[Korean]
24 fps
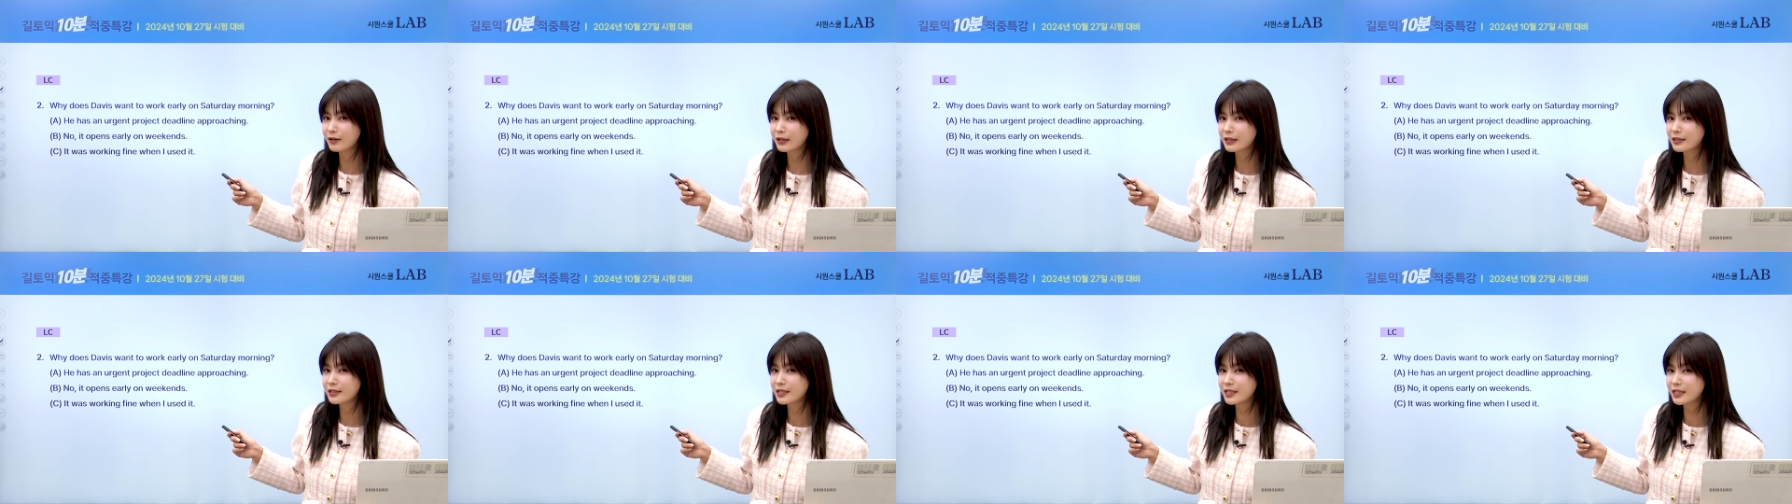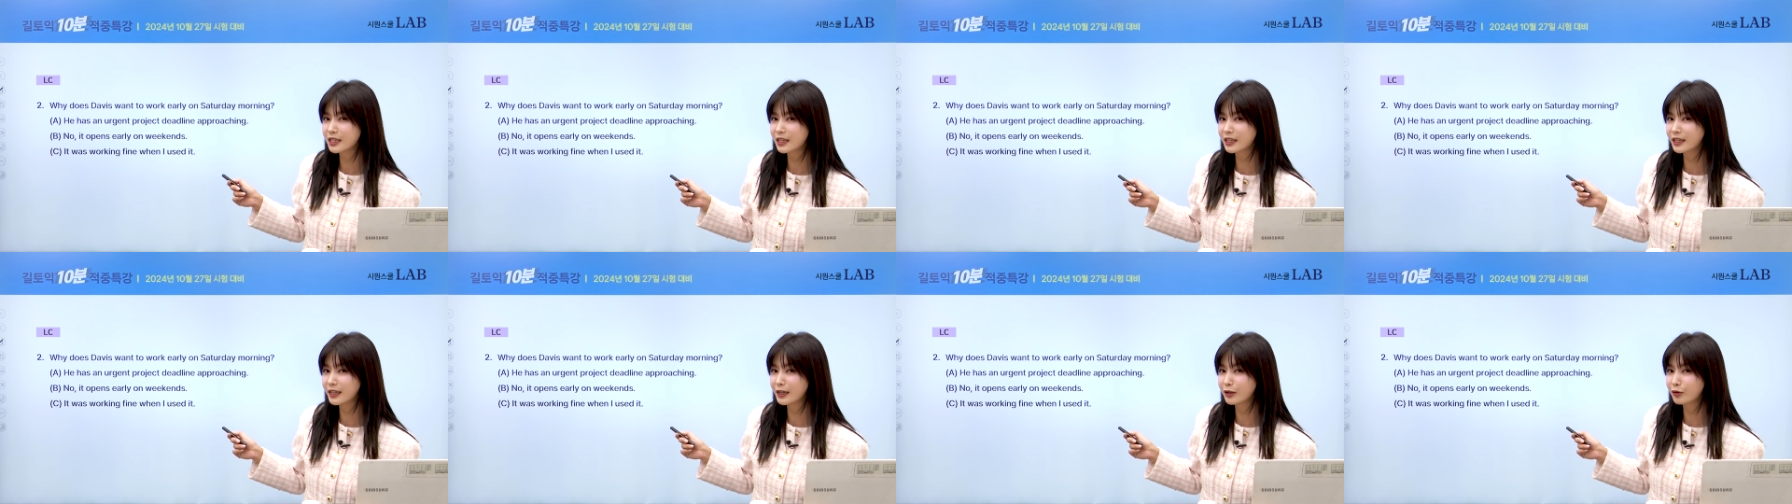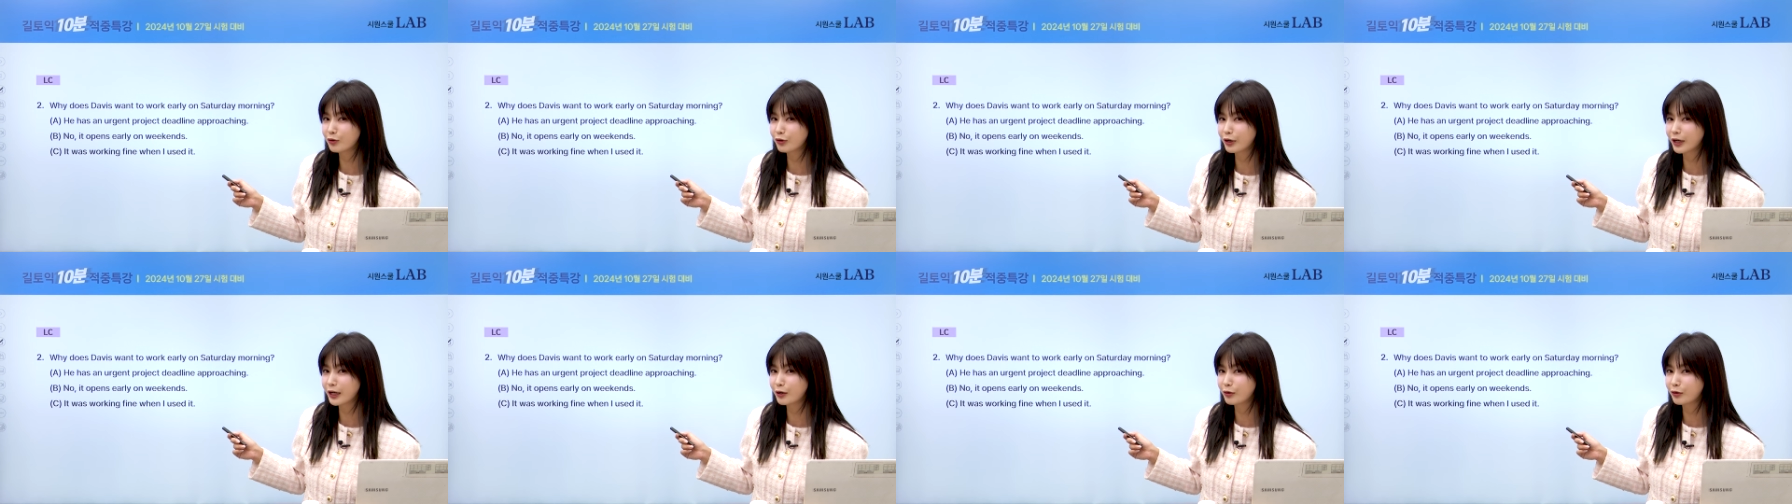
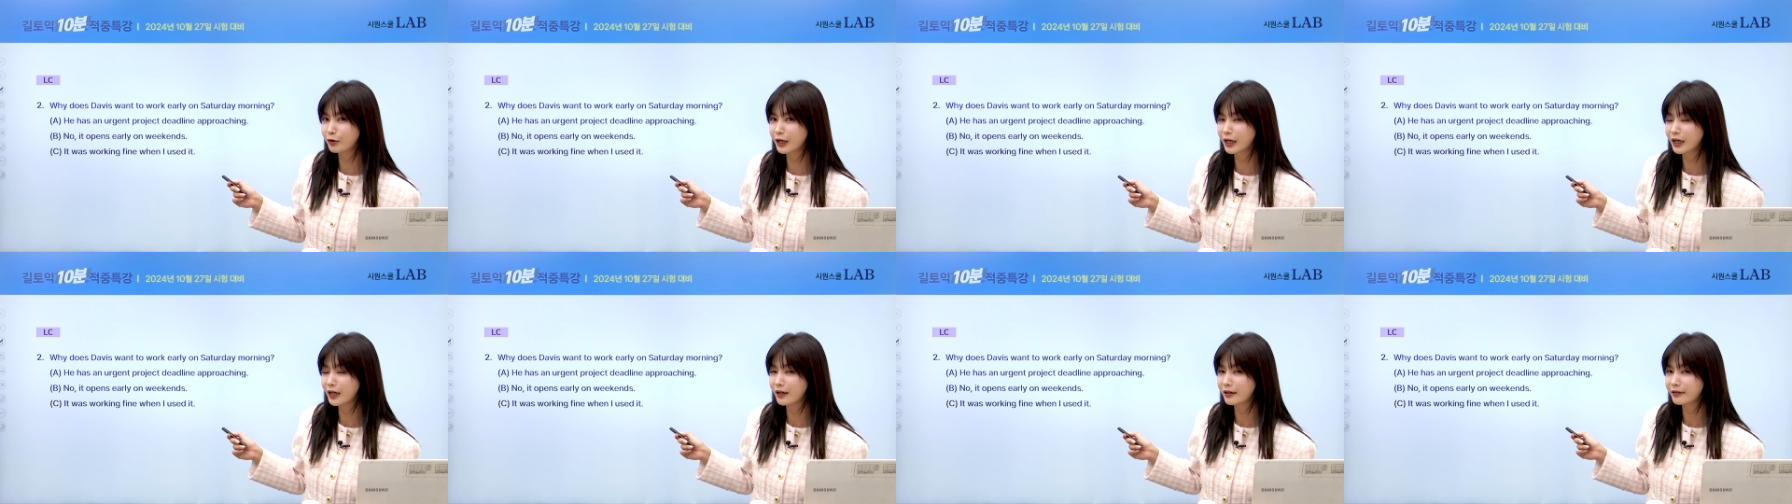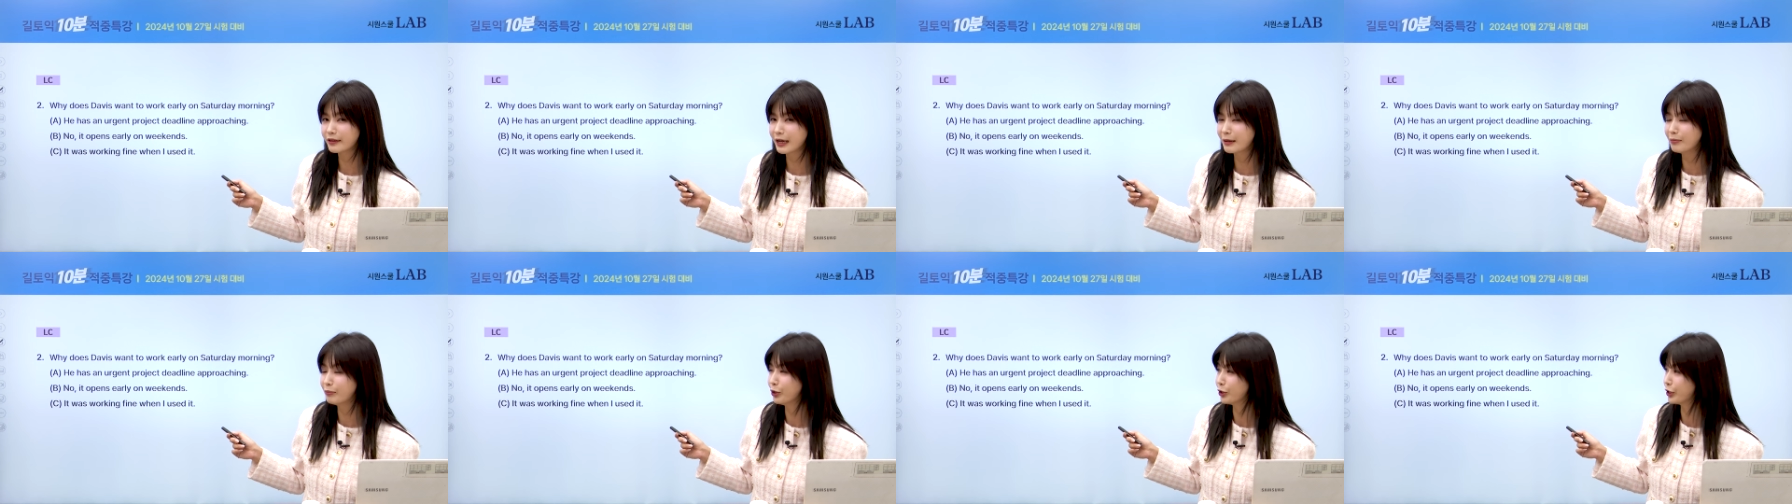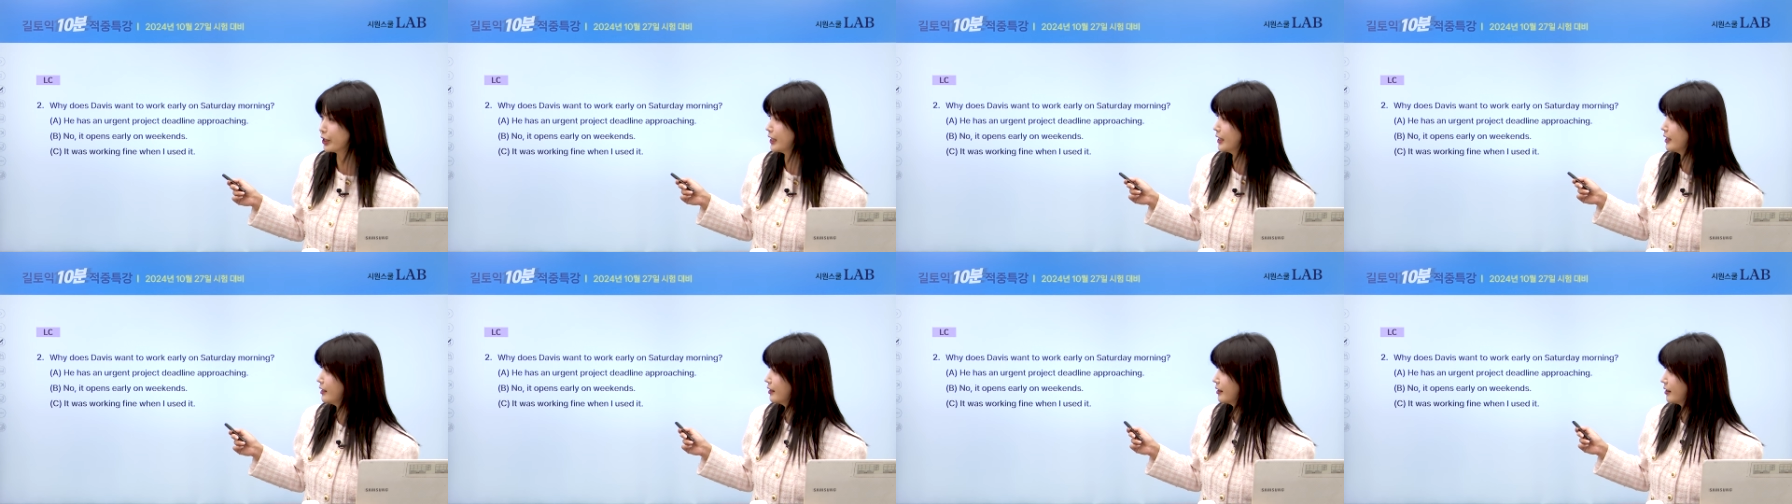C라고 라고라 답
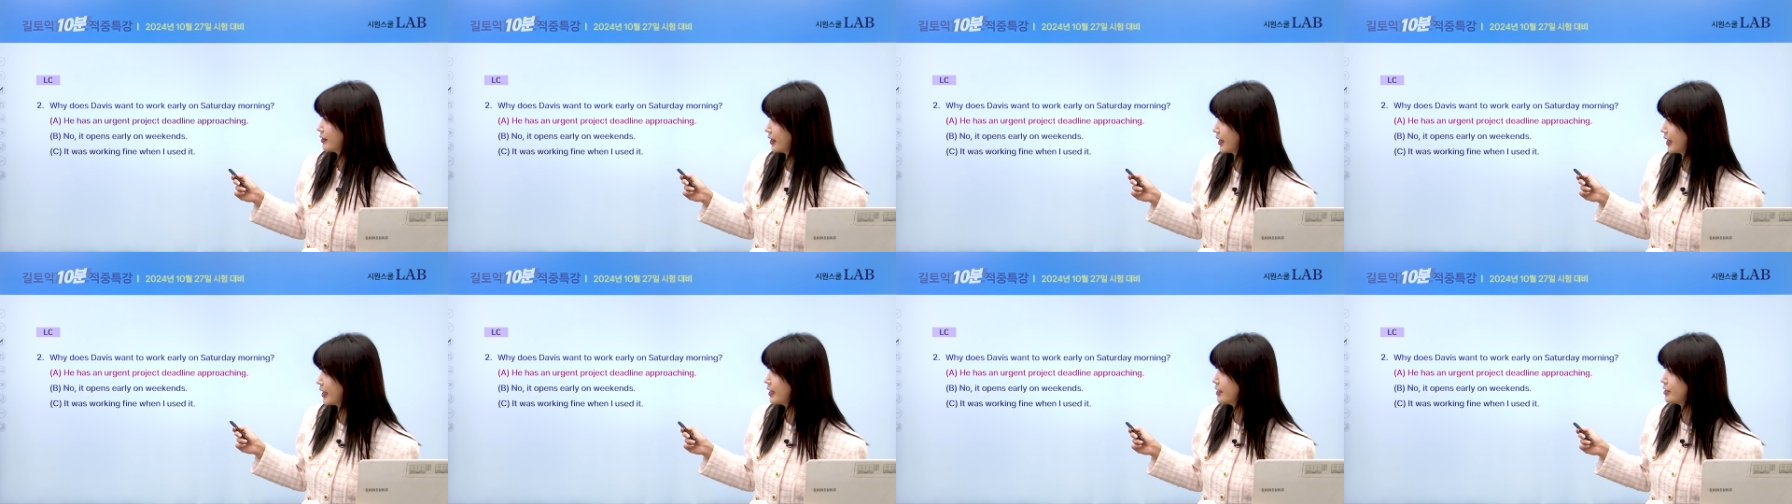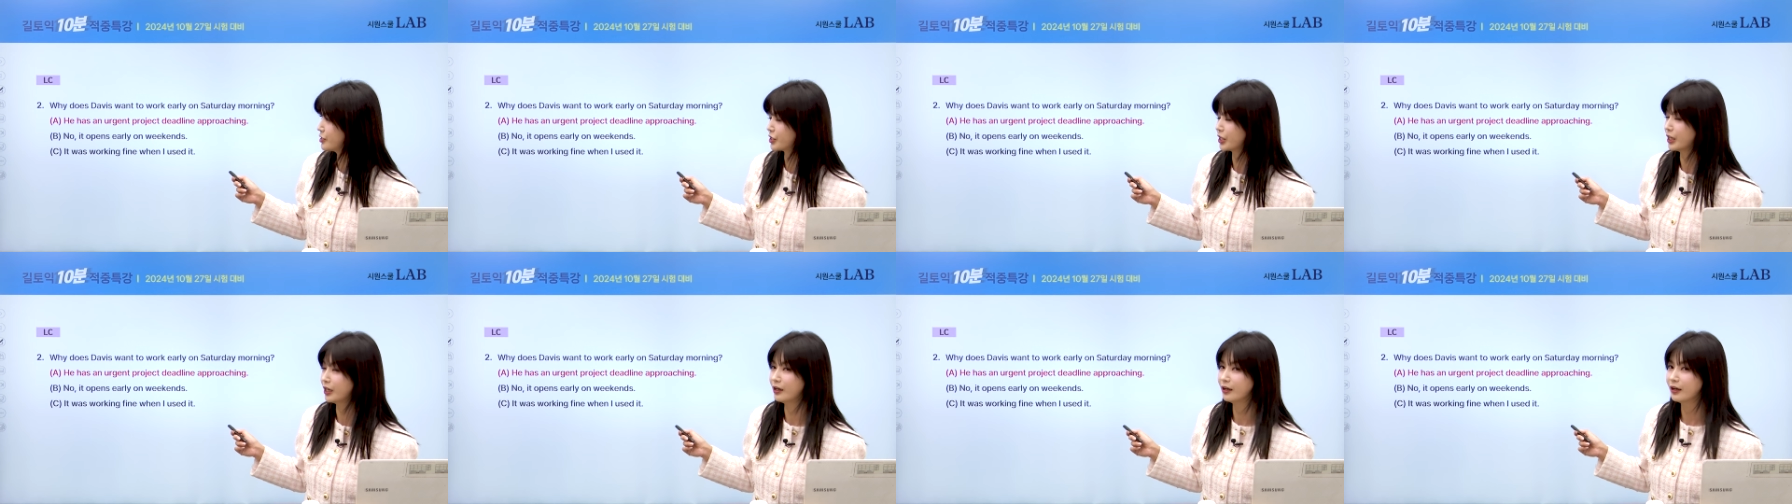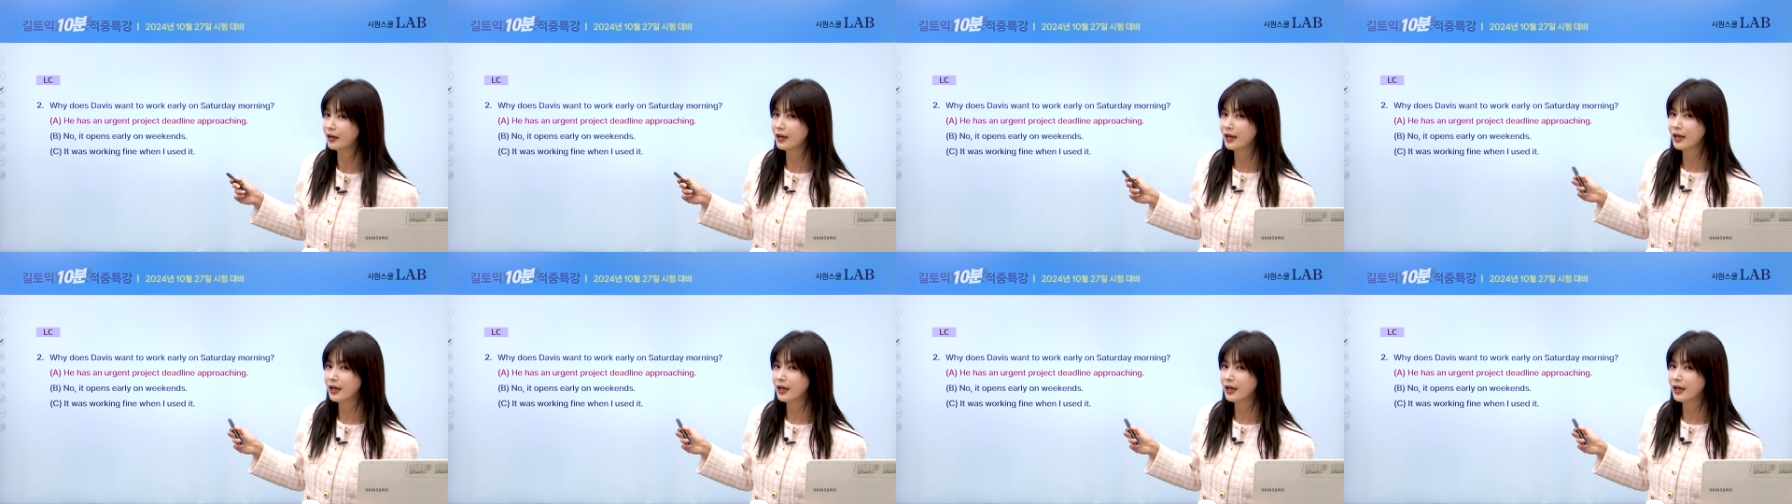뭐다? A죠.